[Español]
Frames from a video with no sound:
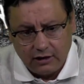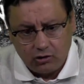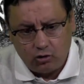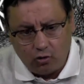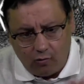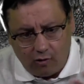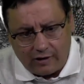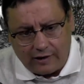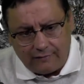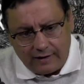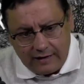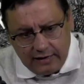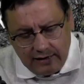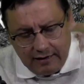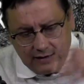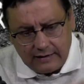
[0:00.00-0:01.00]
tuvo que
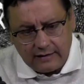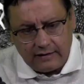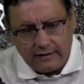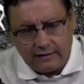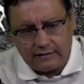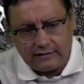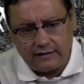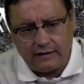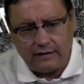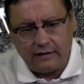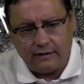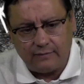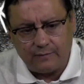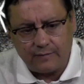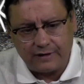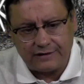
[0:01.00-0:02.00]
venir
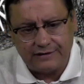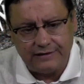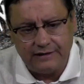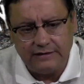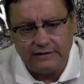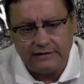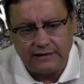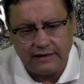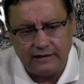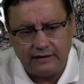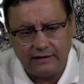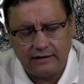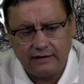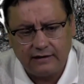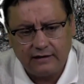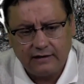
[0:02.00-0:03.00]
este
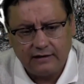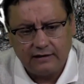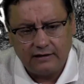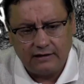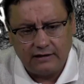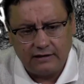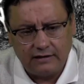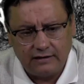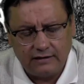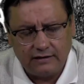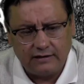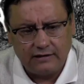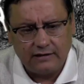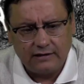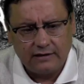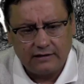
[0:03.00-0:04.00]
presidente eh,
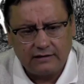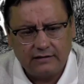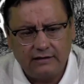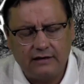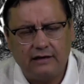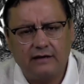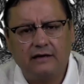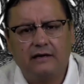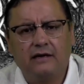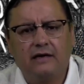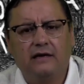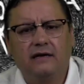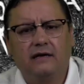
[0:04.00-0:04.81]
de